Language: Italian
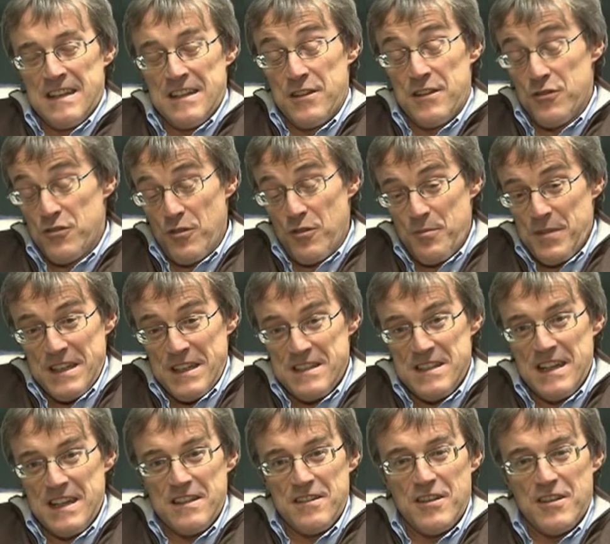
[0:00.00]
io so per
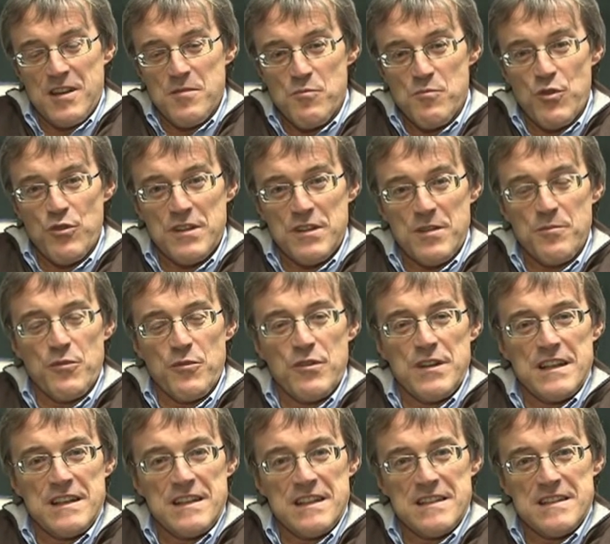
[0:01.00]
certo che molti
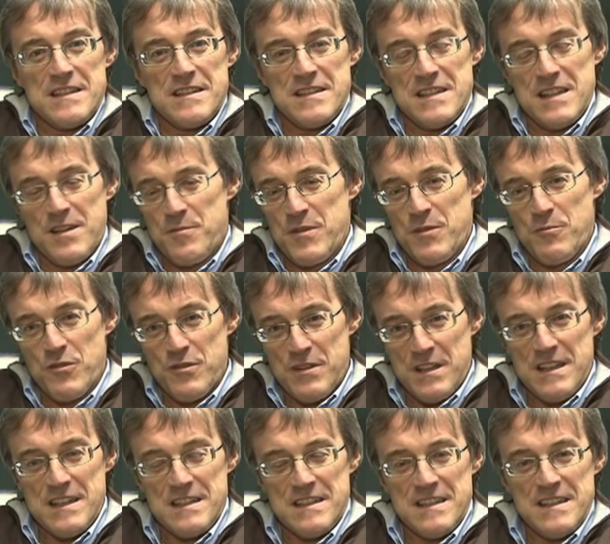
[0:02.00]
politici, sia
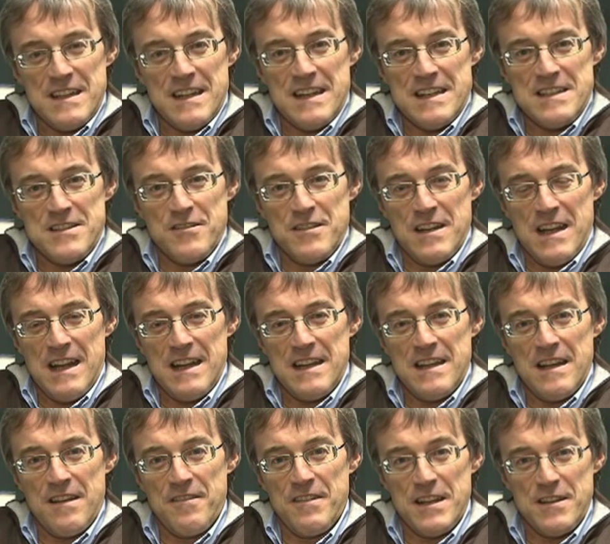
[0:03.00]
piemontesi sia
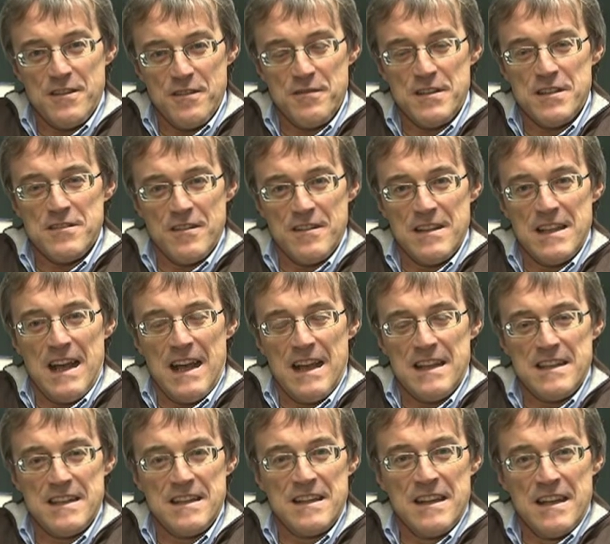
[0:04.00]
nazionali, avendo visto i
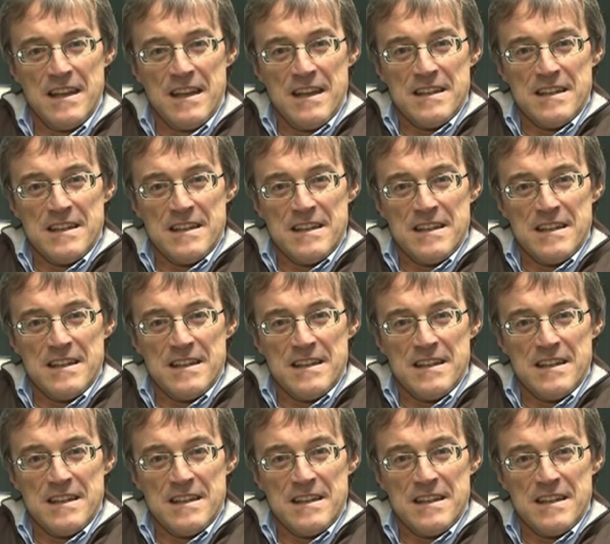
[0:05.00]
dati,